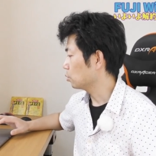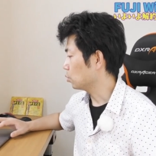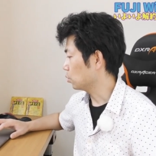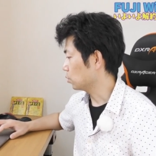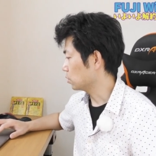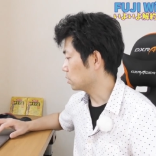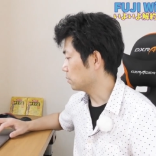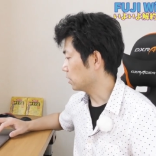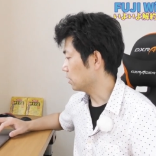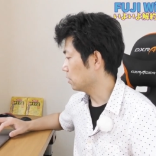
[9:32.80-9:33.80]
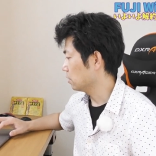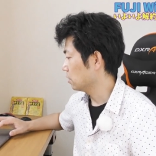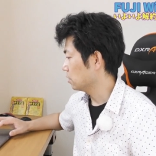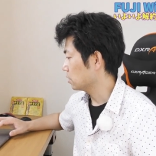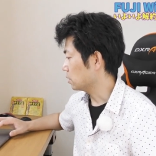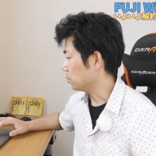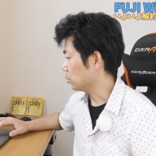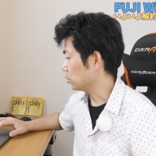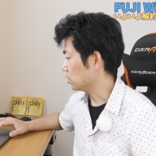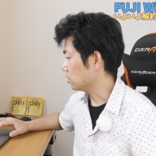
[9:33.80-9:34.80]
9つ目が
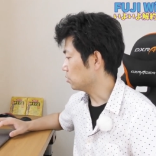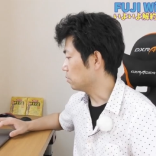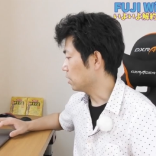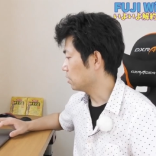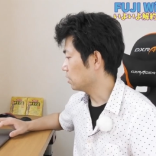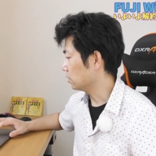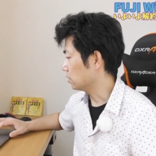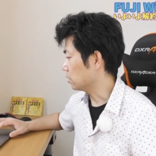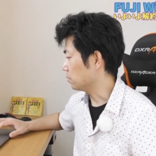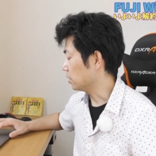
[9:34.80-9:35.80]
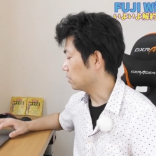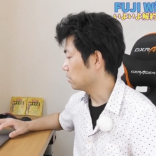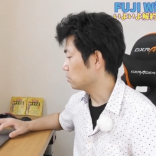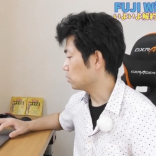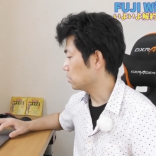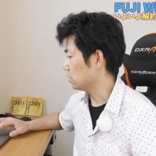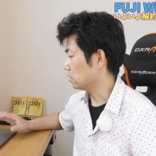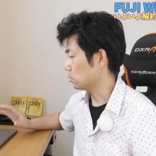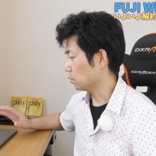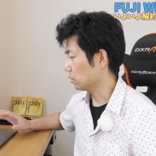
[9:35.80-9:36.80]
サポートに不満があったため。そして
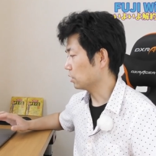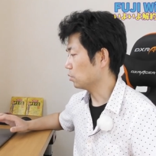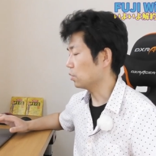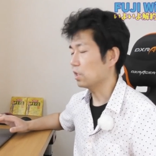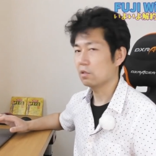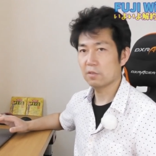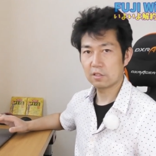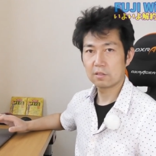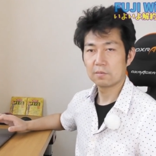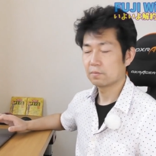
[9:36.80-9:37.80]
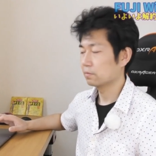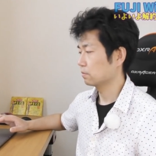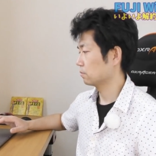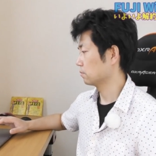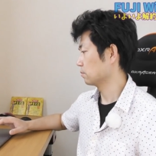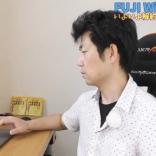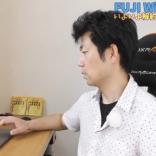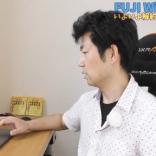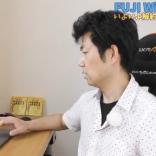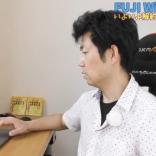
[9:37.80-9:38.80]
その他とあります。
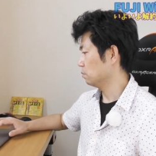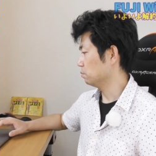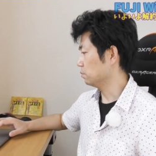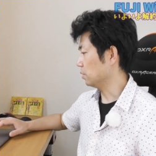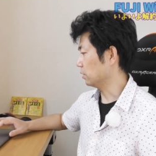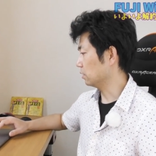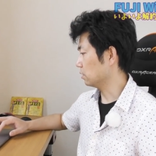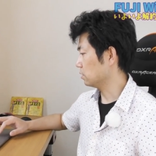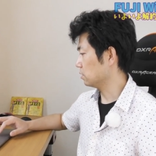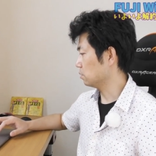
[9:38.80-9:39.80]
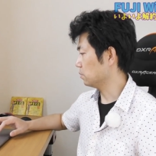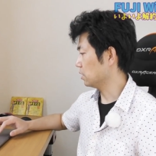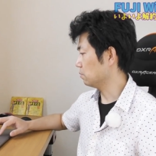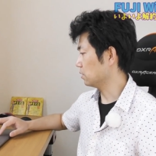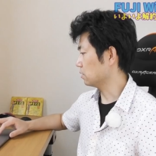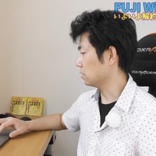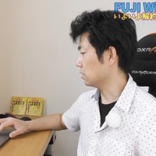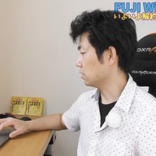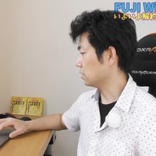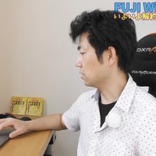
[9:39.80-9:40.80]
まあ、私の場合はです
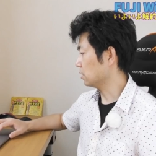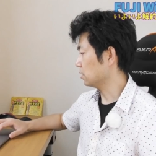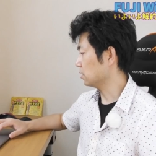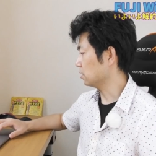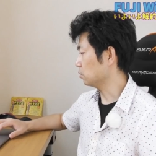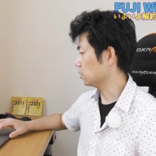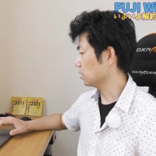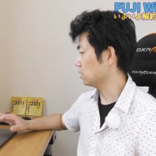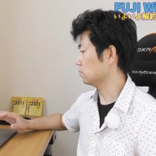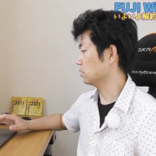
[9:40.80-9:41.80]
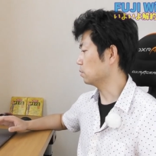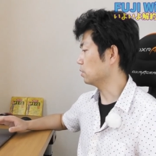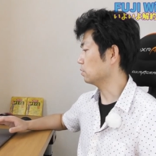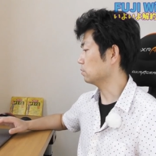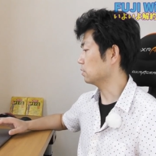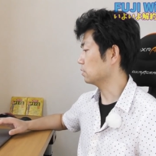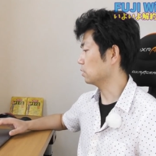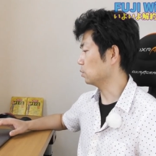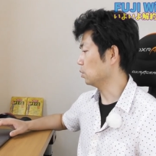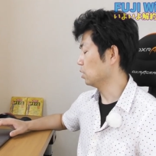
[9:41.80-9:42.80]
ね、光回線に乗り換えるっていうのもあるんで
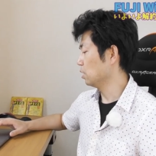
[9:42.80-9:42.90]
すけど、